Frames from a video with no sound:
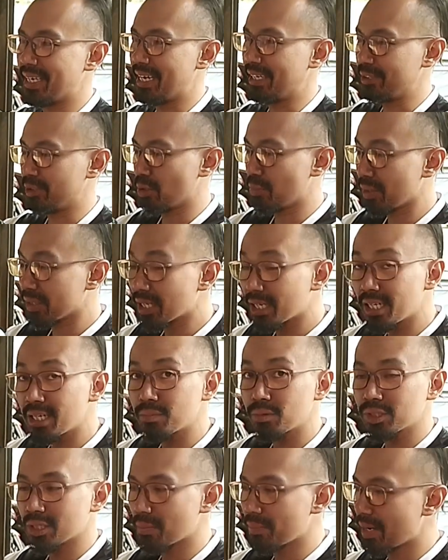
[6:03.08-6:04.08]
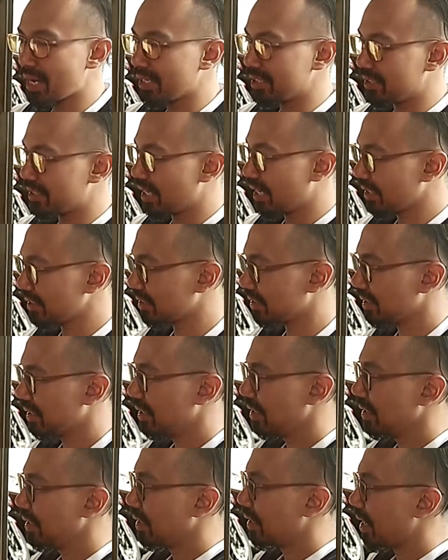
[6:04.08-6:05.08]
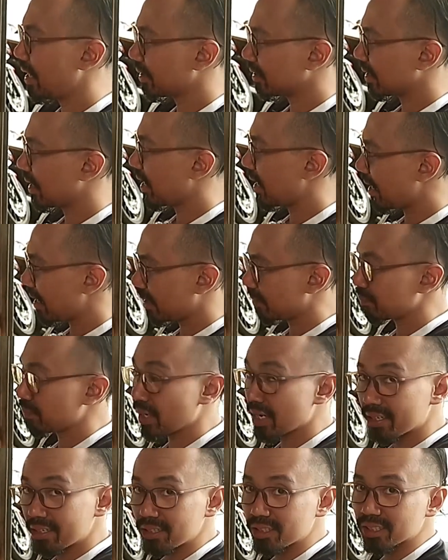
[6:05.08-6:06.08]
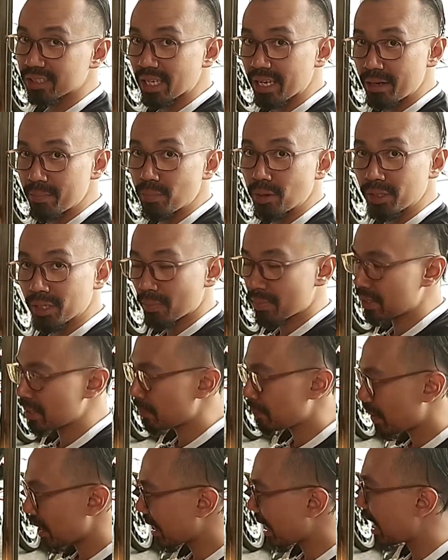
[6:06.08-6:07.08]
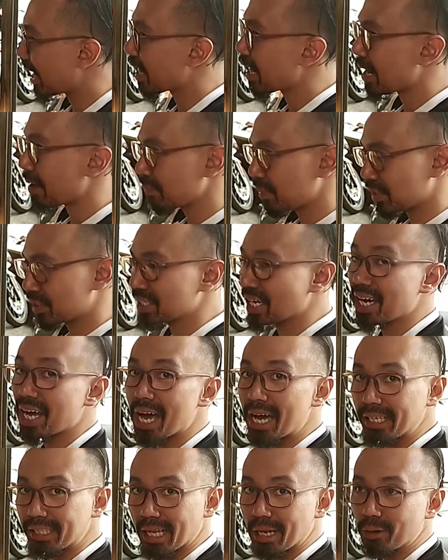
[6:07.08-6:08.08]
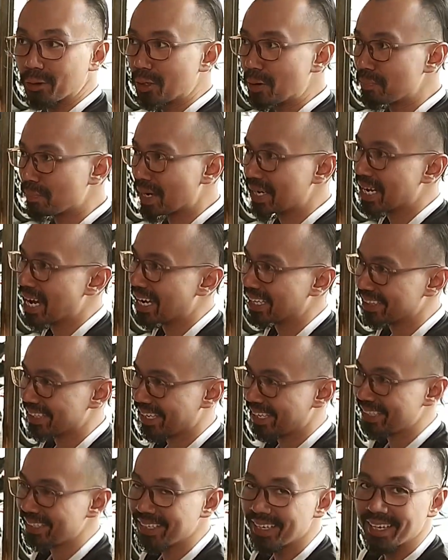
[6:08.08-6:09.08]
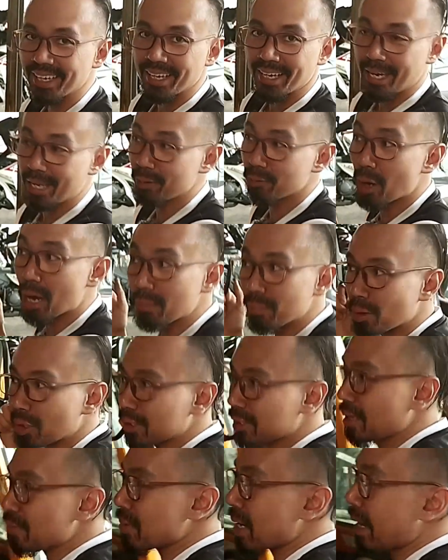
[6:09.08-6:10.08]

yan. So, madali mo siyang ma-adjust. At uh, very stable naman ang pagkakakabit niya kahit alugin pa natin. And one more thing